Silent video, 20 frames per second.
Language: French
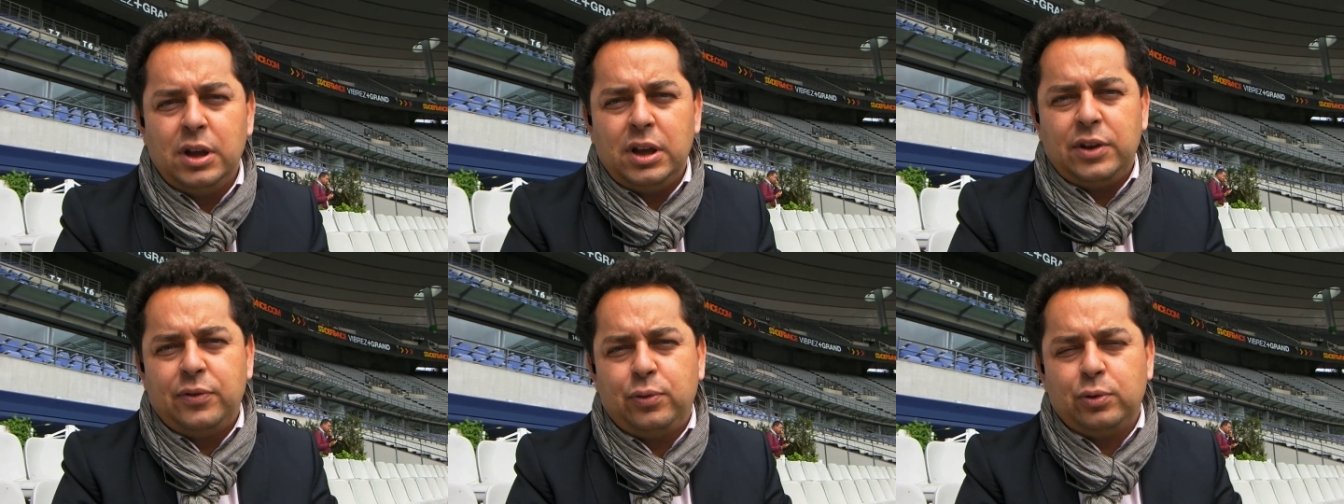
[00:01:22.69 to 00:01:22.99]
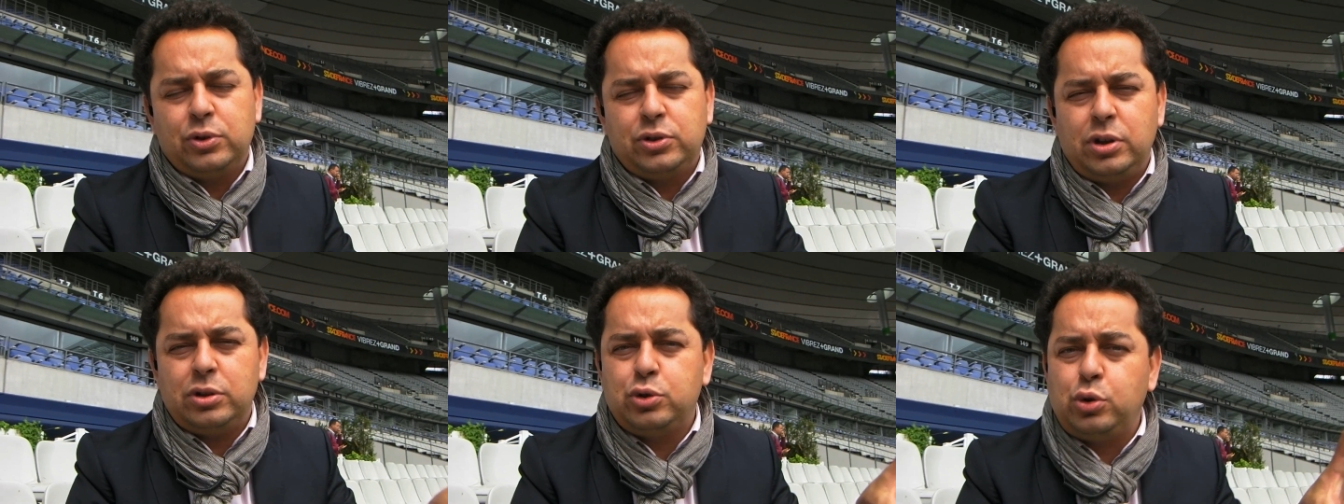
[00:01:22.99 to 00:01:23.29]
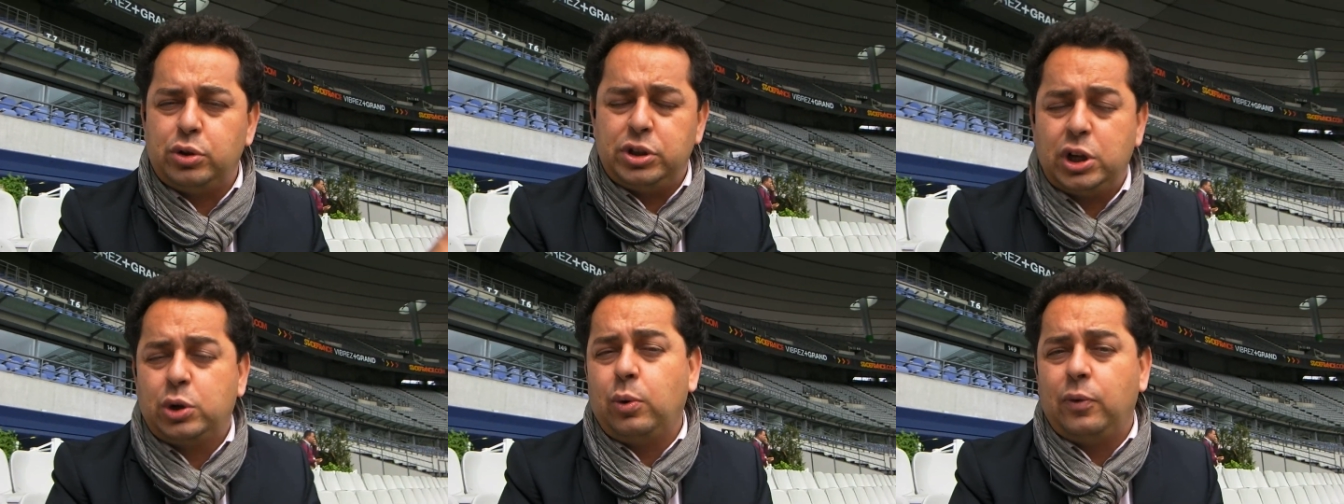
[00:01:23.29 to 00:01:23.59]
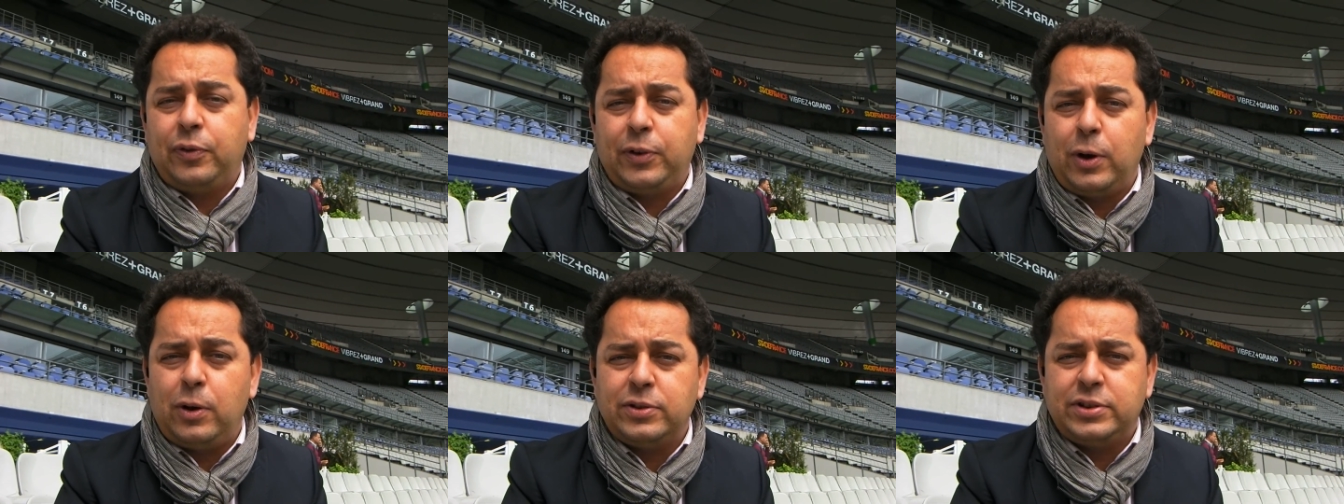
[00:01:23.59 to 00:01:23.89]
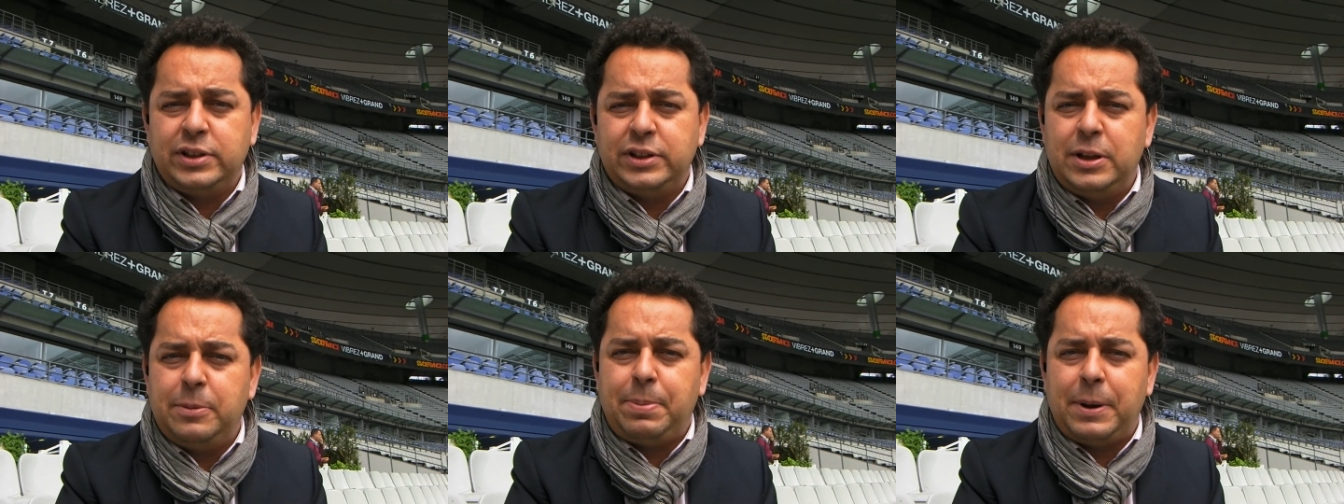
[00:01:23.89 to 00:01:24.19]
Il fonctionne sur des
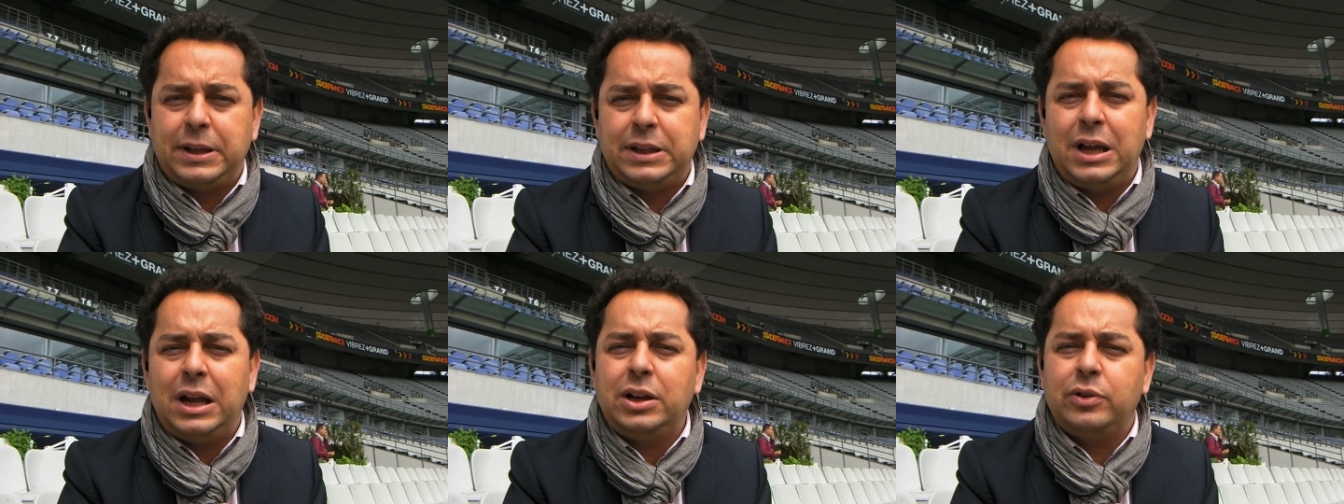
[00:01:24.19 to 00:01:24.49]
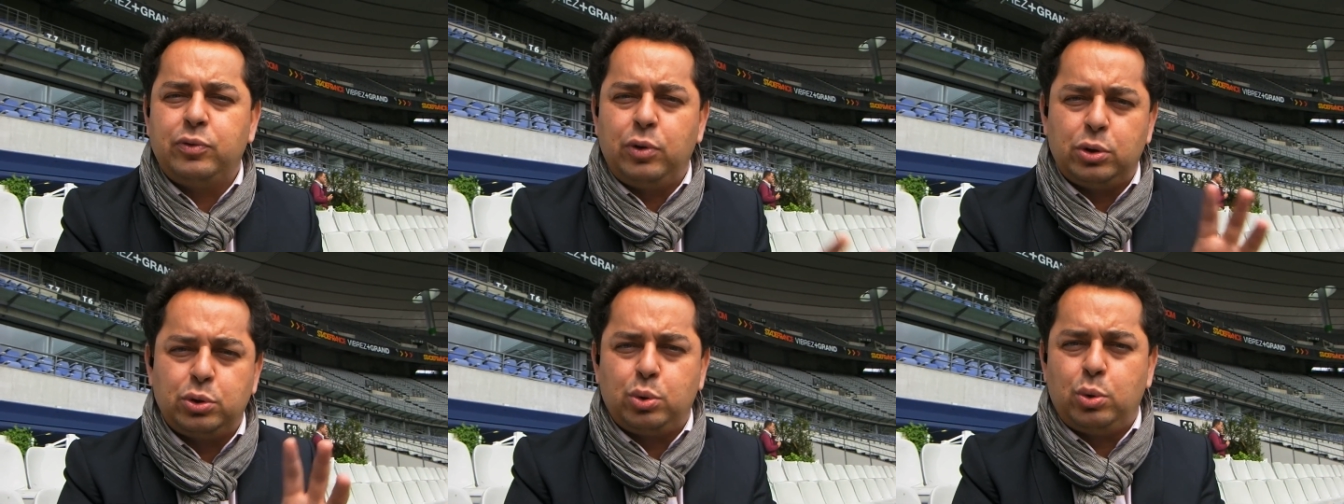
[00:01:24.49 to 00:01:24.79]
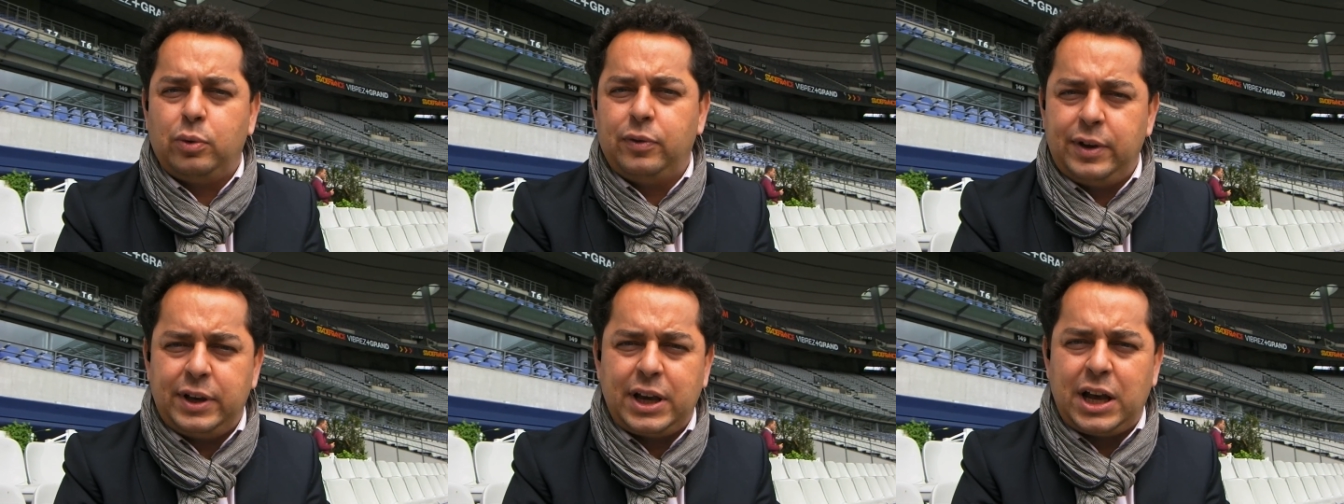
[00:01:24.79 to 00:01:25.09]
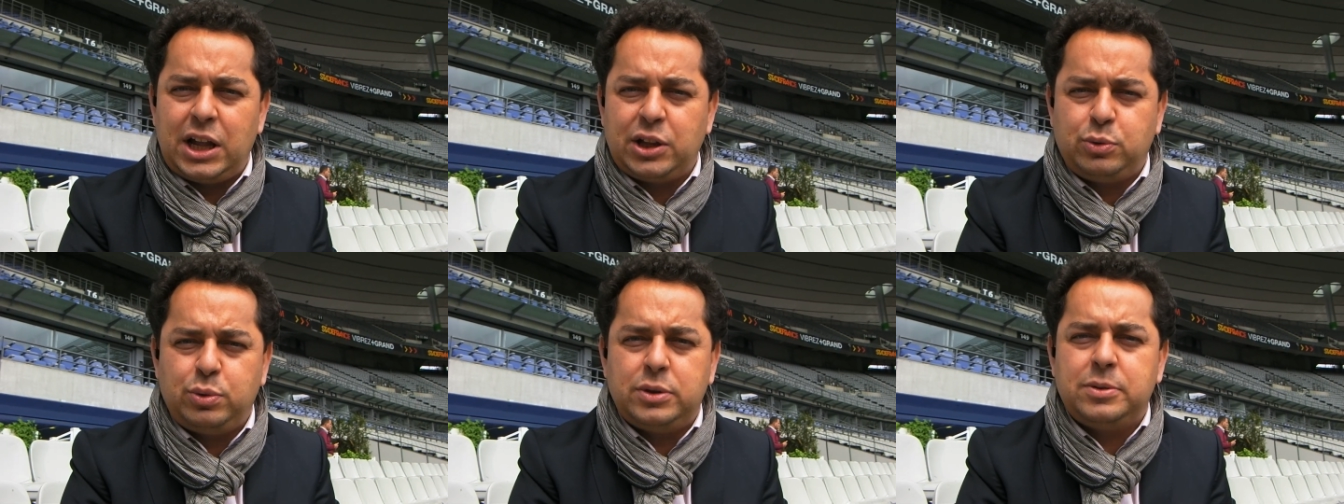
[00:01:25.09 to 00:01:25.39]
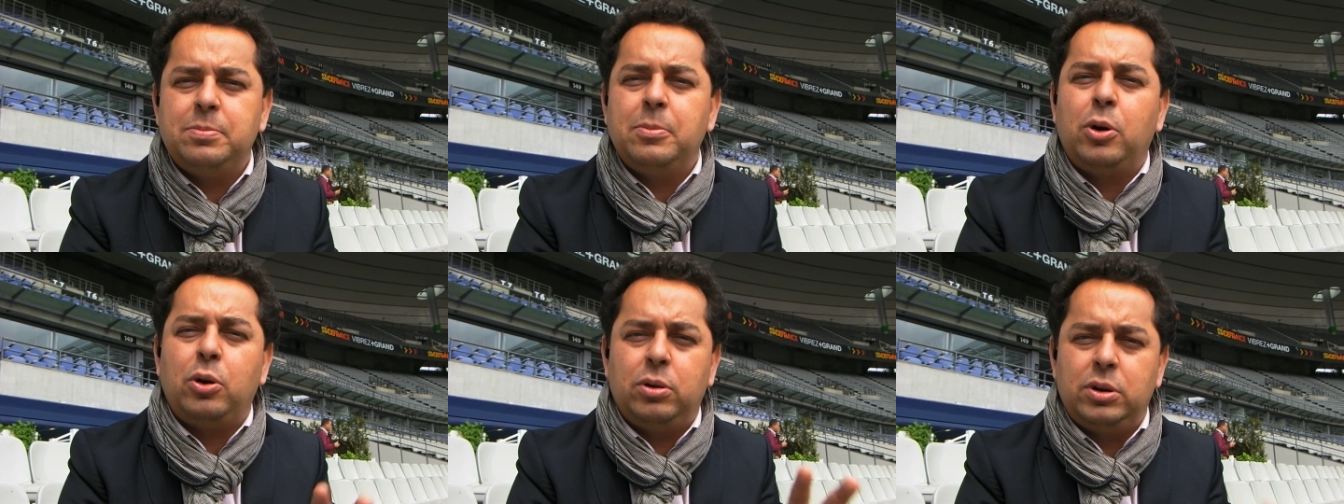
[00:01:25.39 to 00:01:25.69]
conférences et des panels vous retrouvez
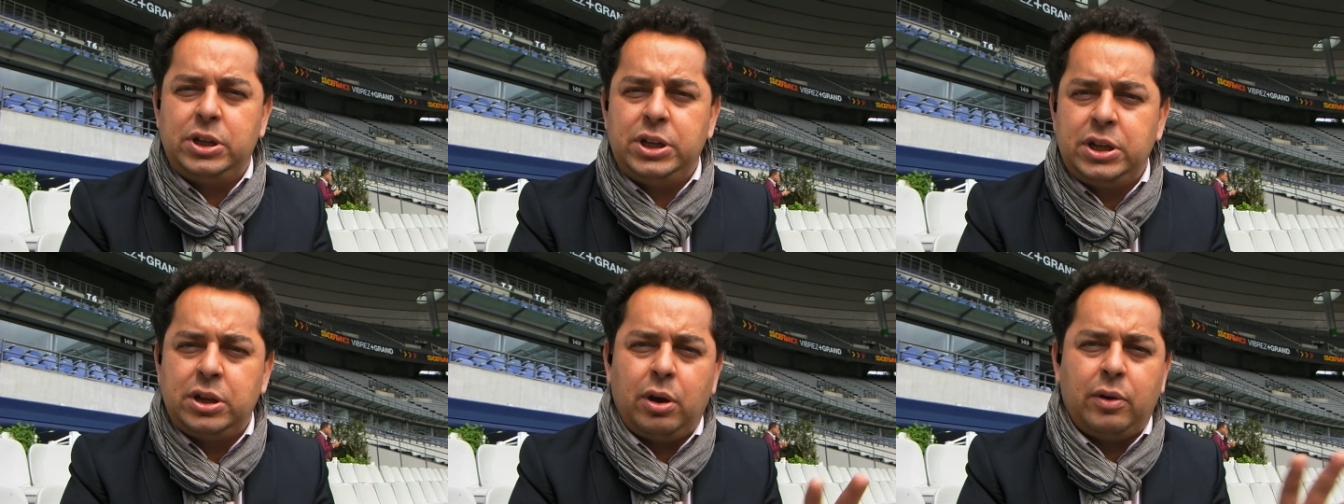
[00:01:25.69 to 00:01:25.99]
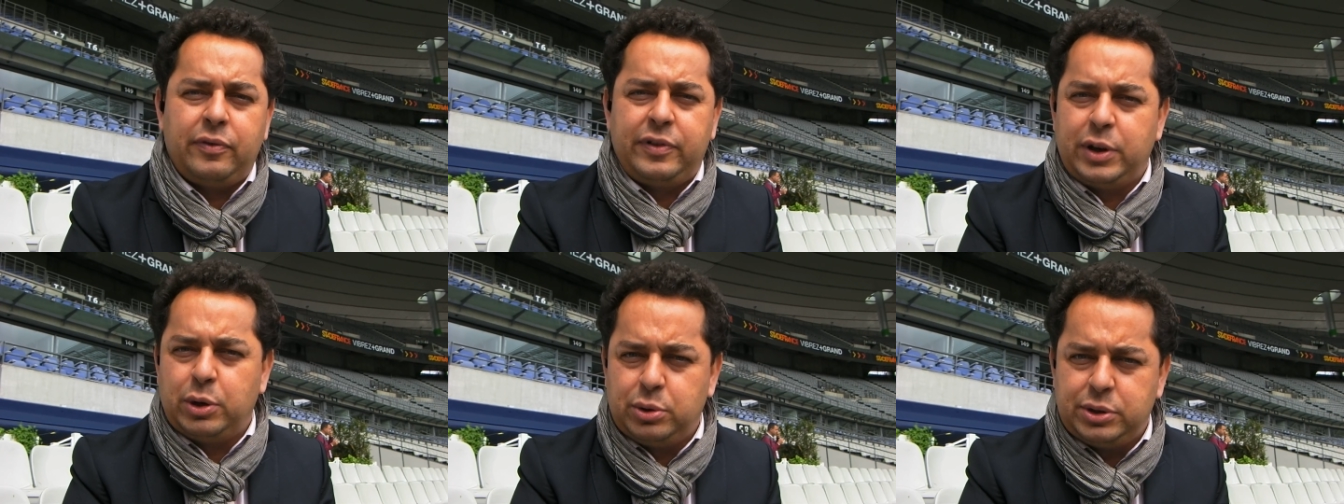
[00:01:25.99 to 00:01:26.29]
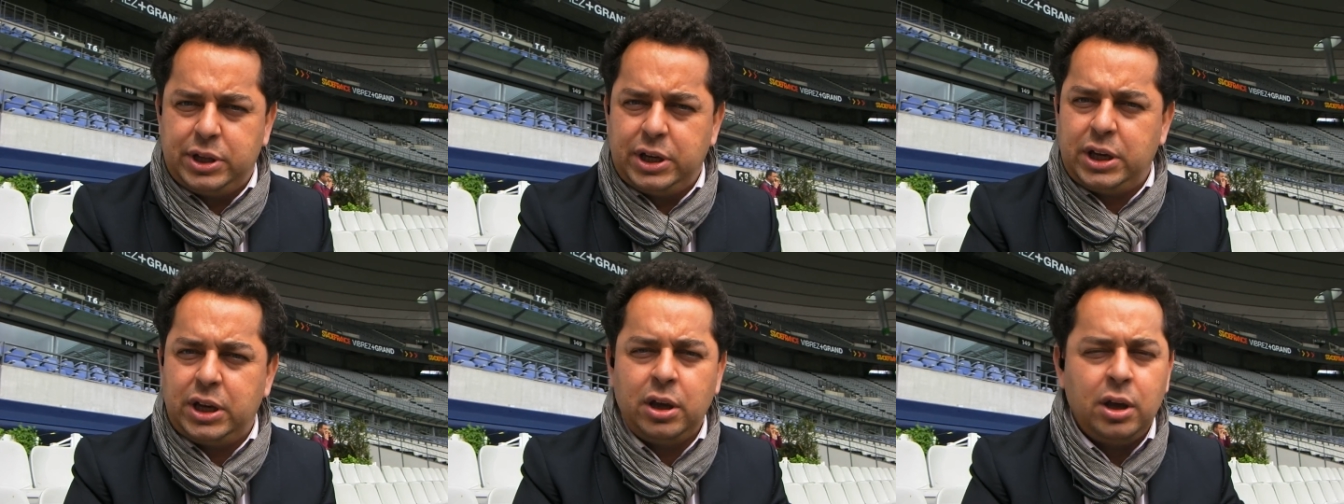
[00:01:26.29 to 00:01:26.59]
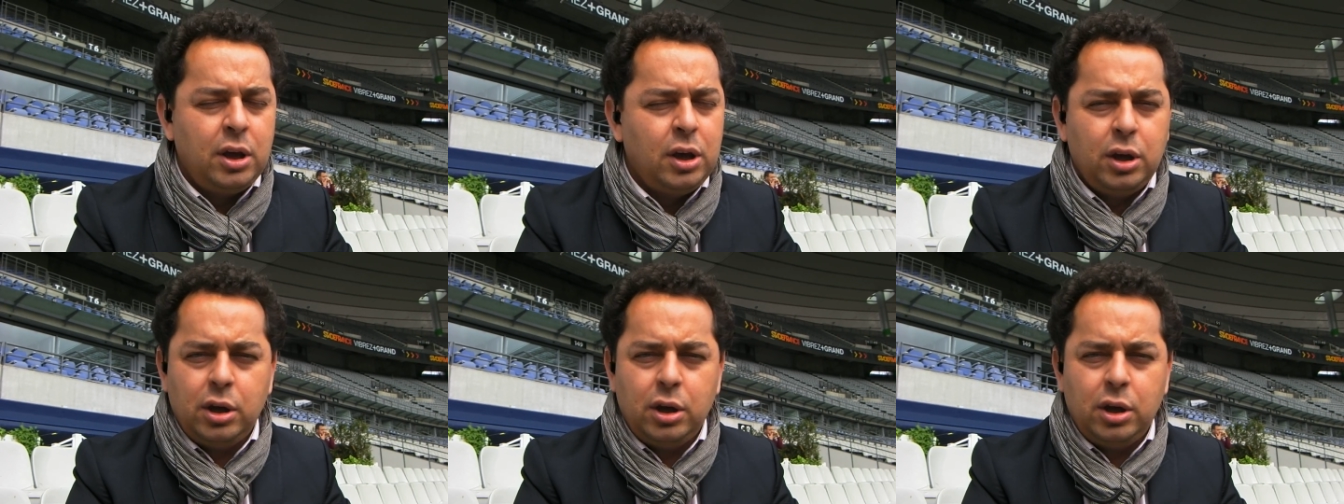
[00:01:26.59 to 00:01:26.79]
gratuitement en ligne en VOD